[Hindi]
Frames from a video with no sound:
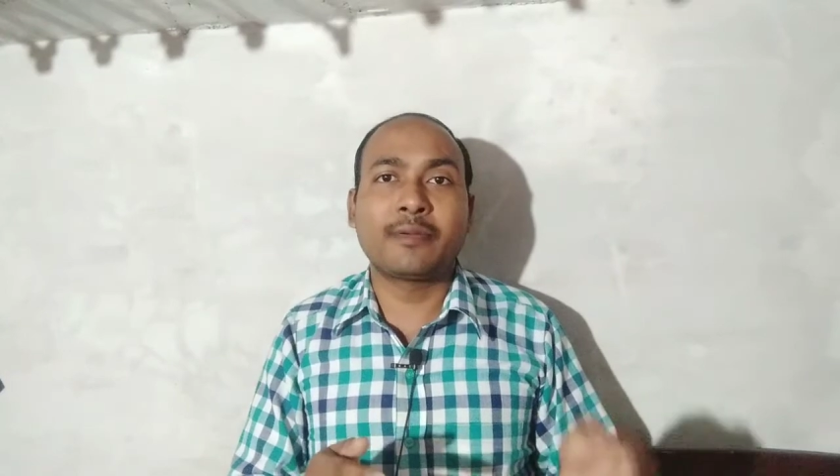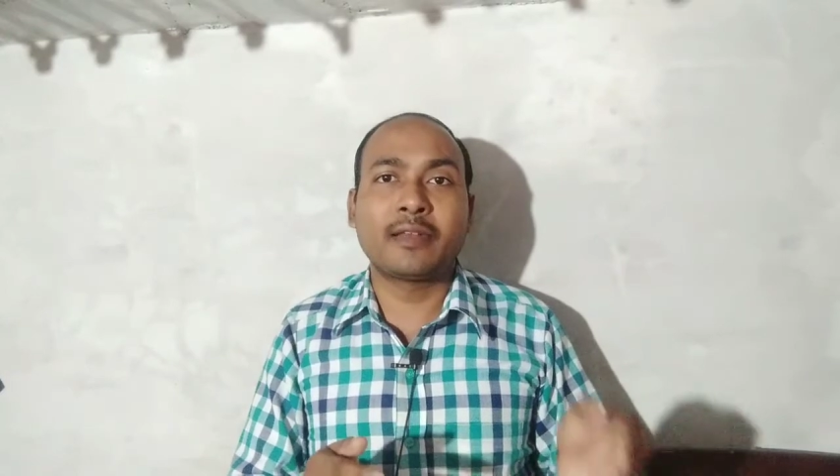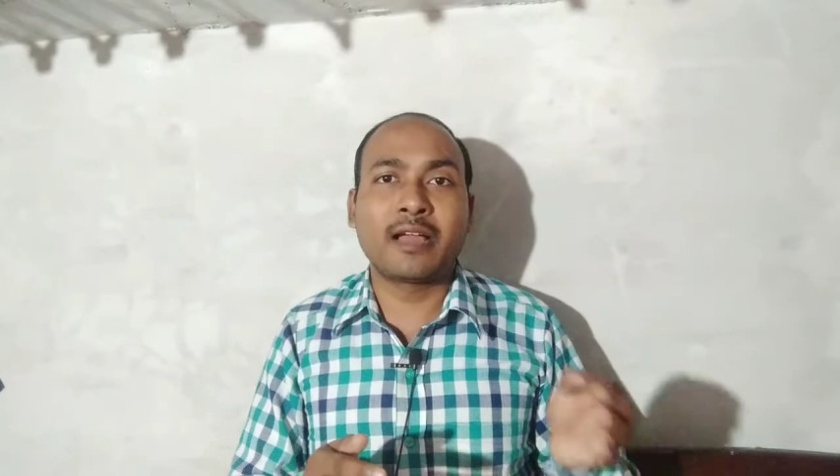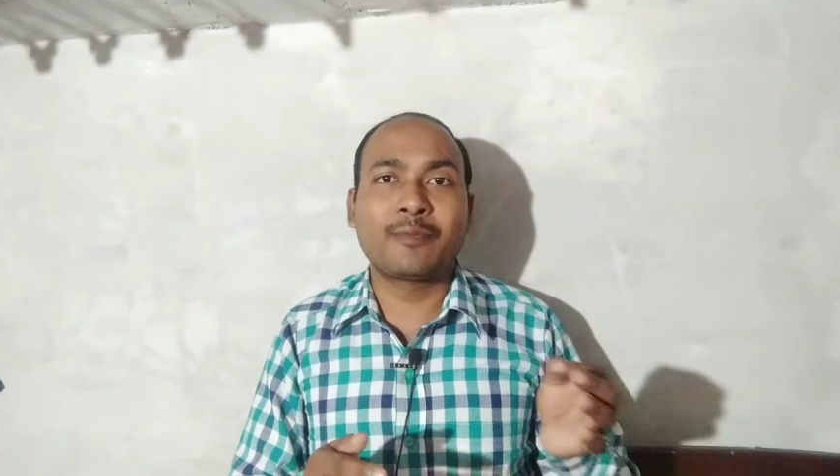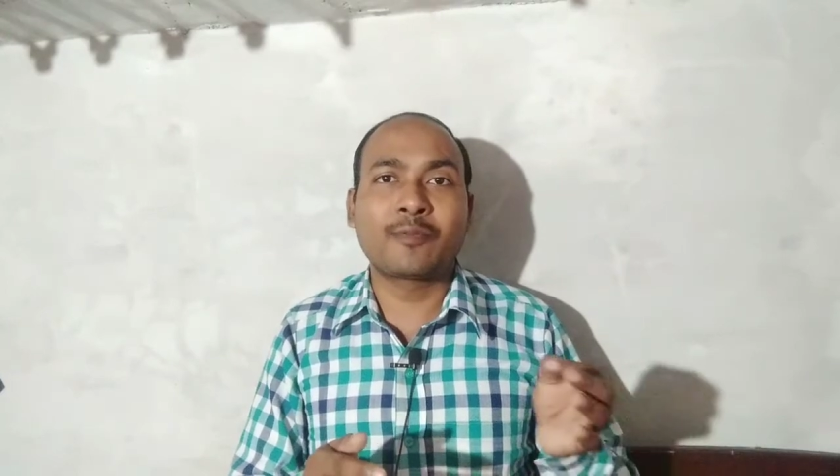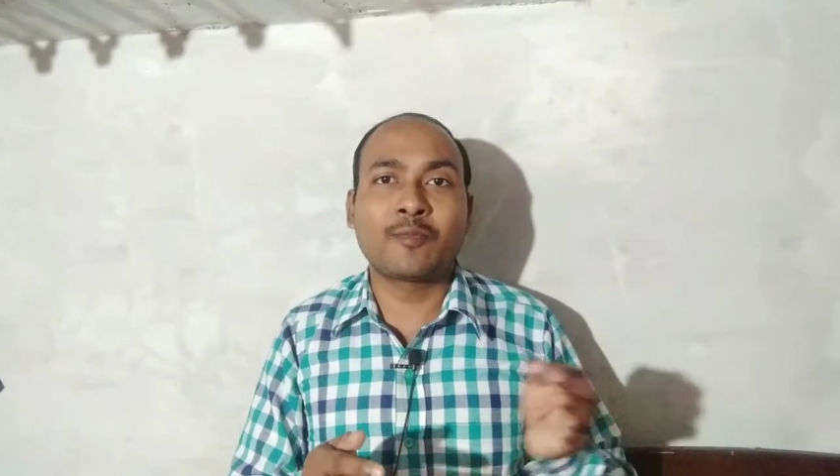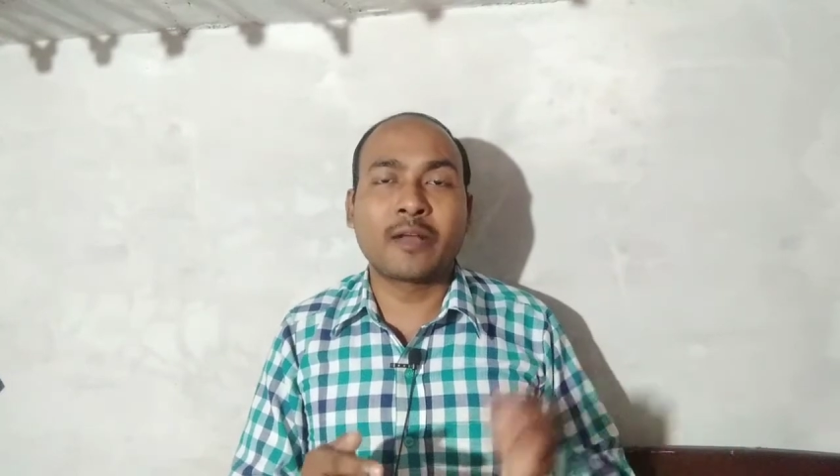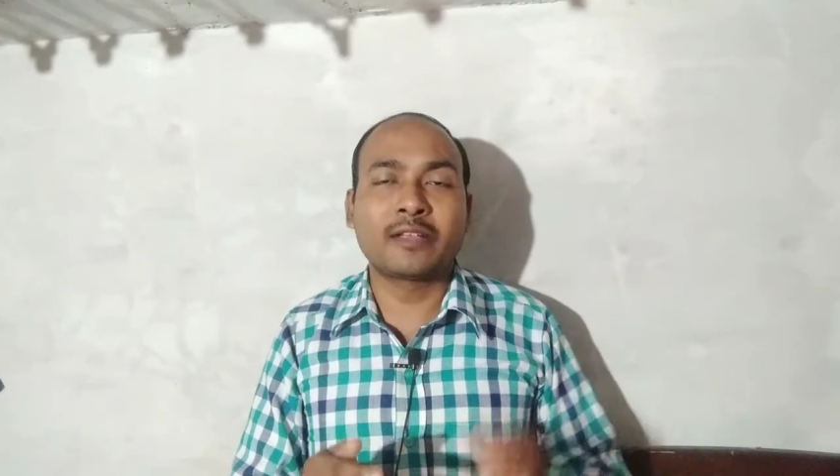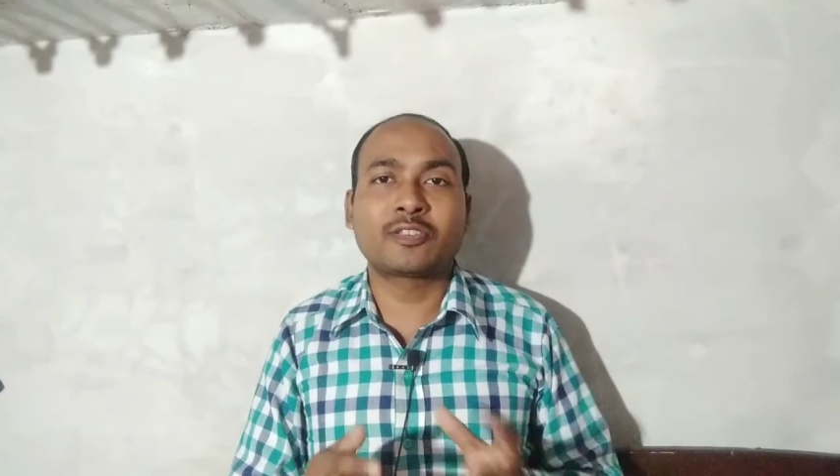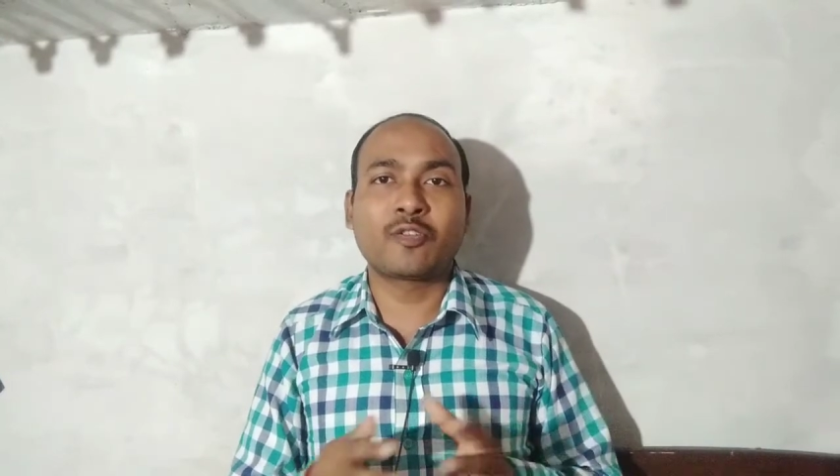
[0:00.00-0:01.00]
फिर आपको
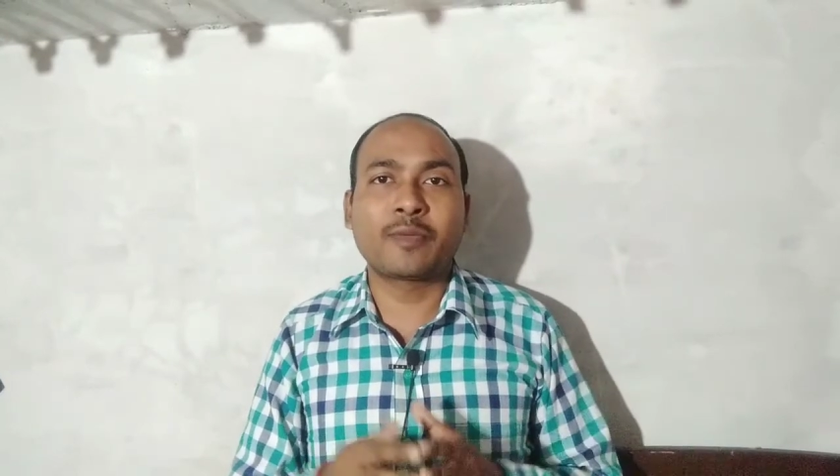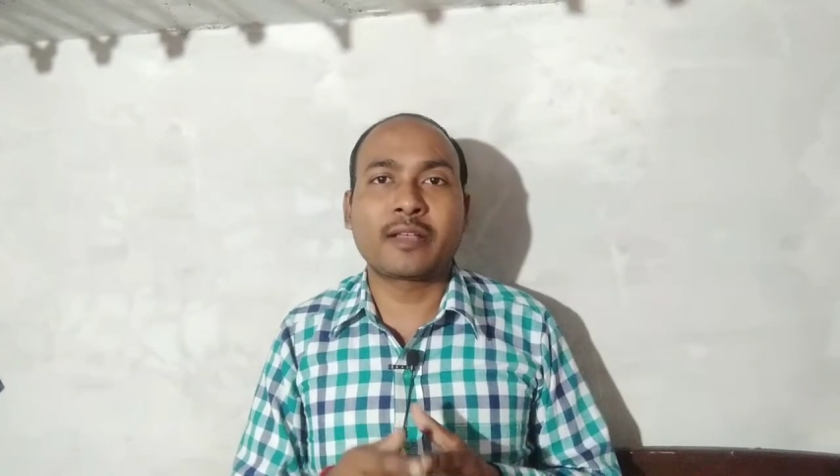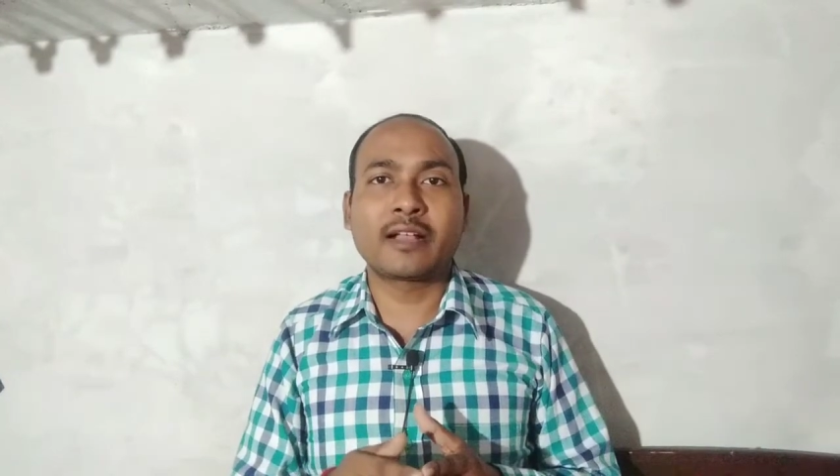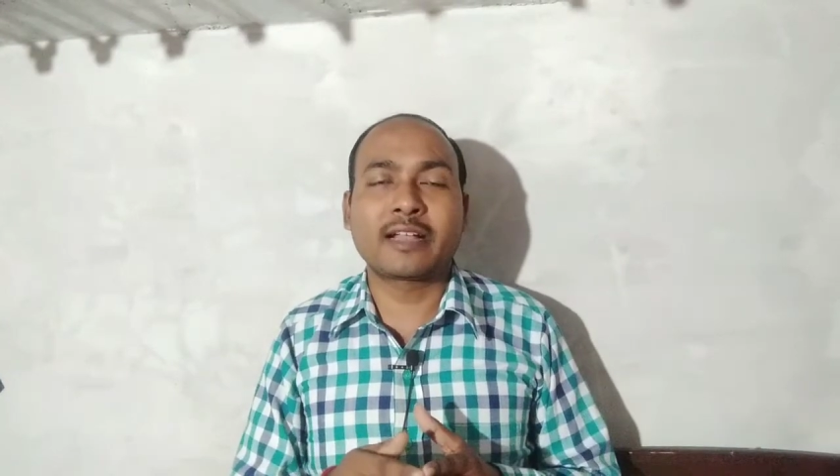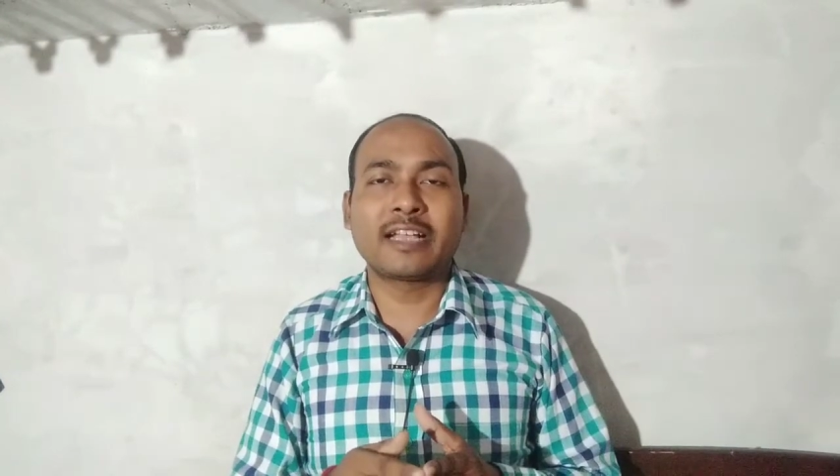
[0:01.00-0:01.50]
पाँच सौ रुपये का